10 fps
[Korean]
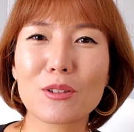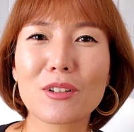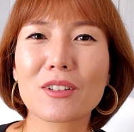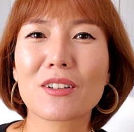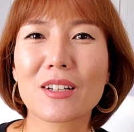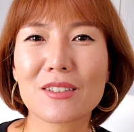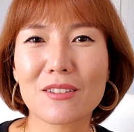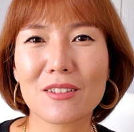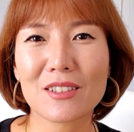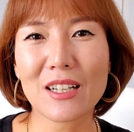벌떡
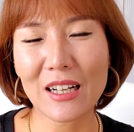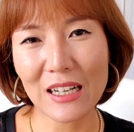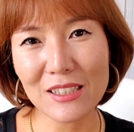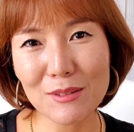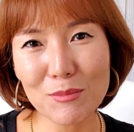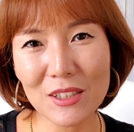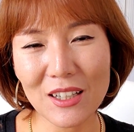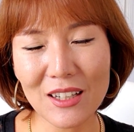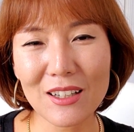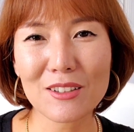일어나서 그냥
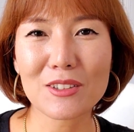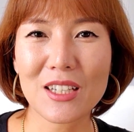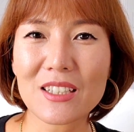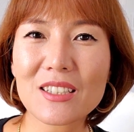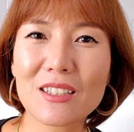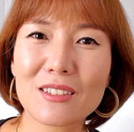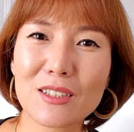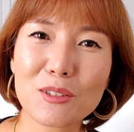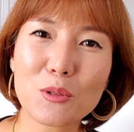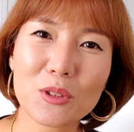갔습니다. 역시 한
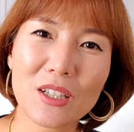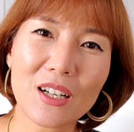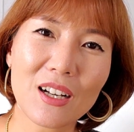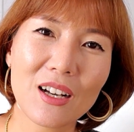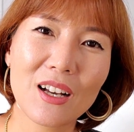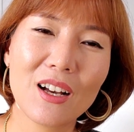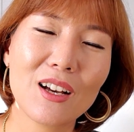시간을 뛰고 오니까